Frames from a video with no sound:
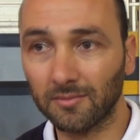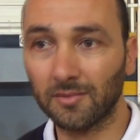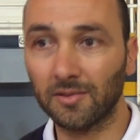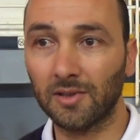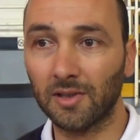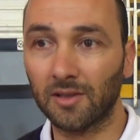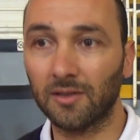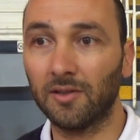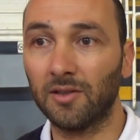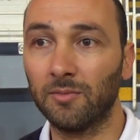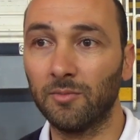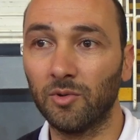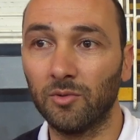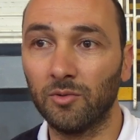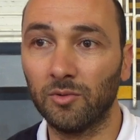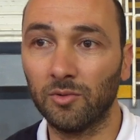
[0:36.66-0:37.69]
يقدروا
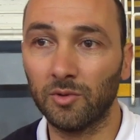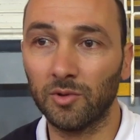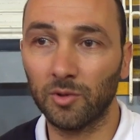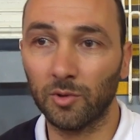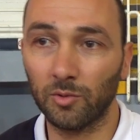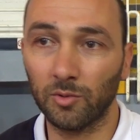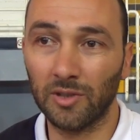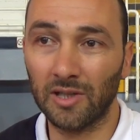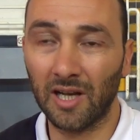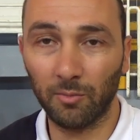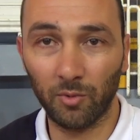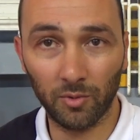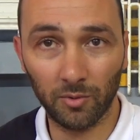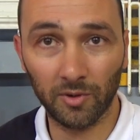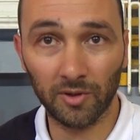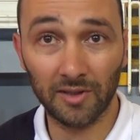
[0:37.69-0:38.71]
يتقدم ويشو
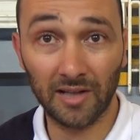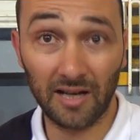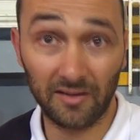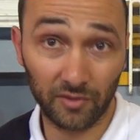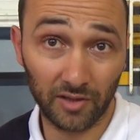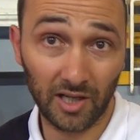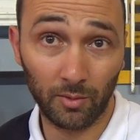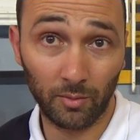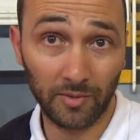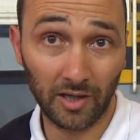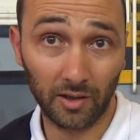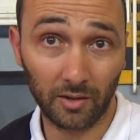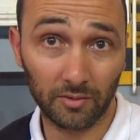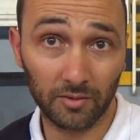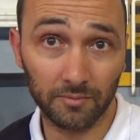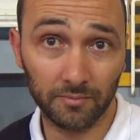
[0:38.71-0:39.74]
يلعبوا يعرفوا يلعبوا مع
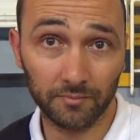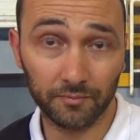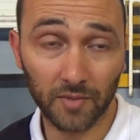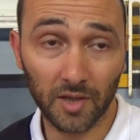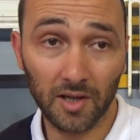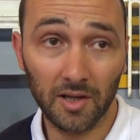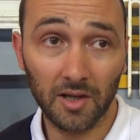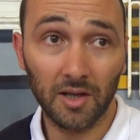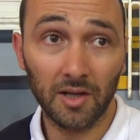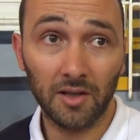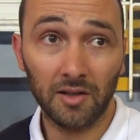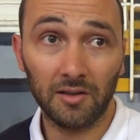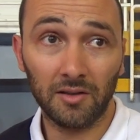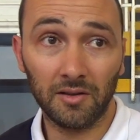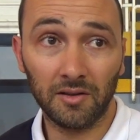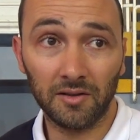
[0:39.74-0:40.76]
القدم
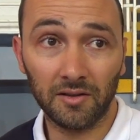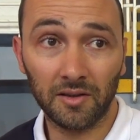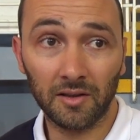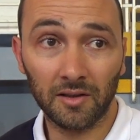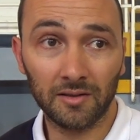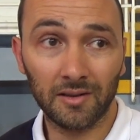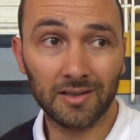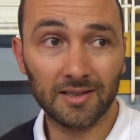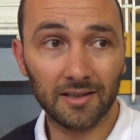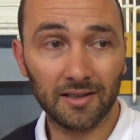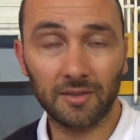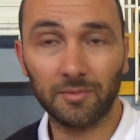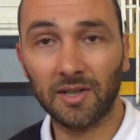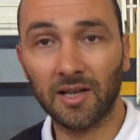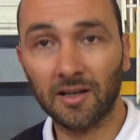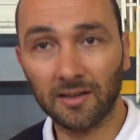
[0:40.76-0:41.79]
آه
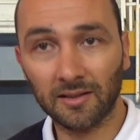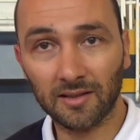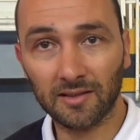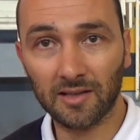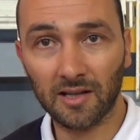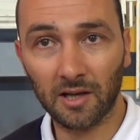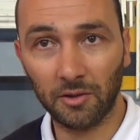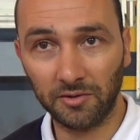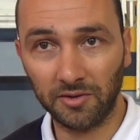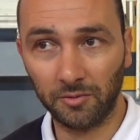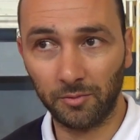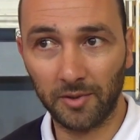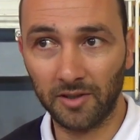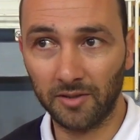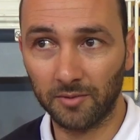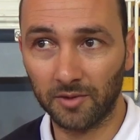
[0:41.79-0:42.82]
النسق نتاعنا تساعدي
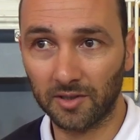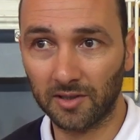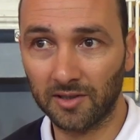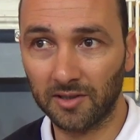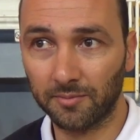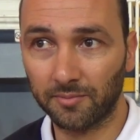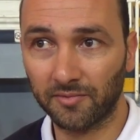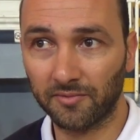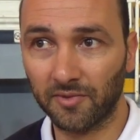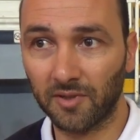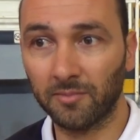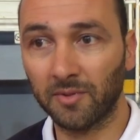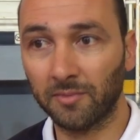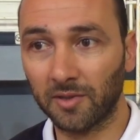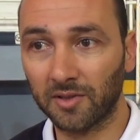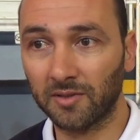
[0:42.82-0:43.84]
باهي مش خايب
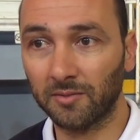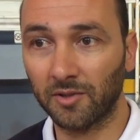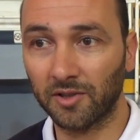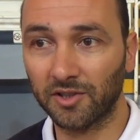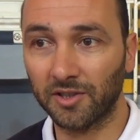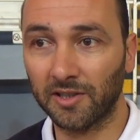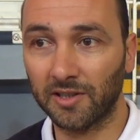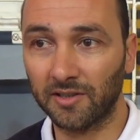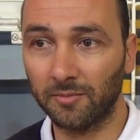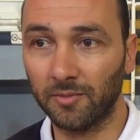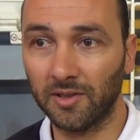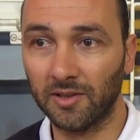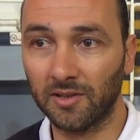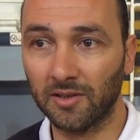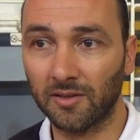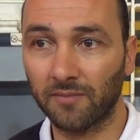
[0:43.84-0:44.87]
فما برشا مؤشرات
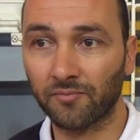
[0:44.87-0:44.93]
باهية